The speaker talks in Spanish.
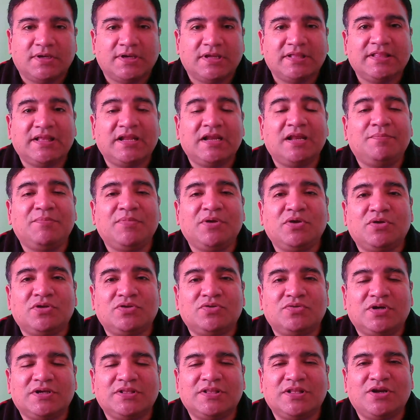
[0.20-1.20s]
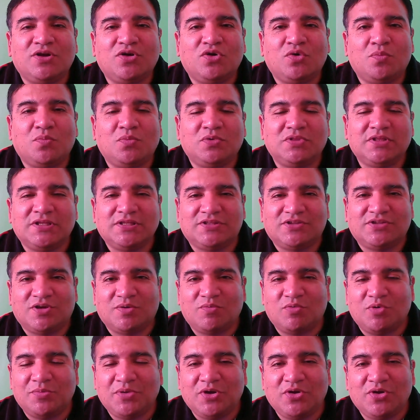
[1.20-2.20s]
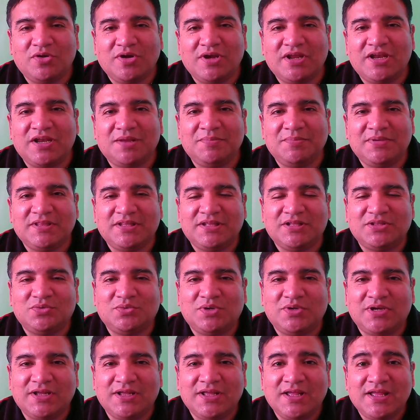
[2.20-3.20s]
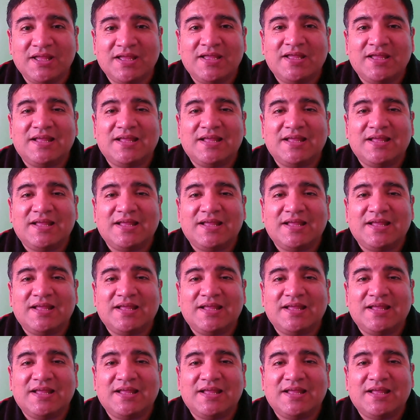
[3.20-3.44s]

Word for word: el amigo amigos de su canal lo comunidad? Como vieron en la miniatura,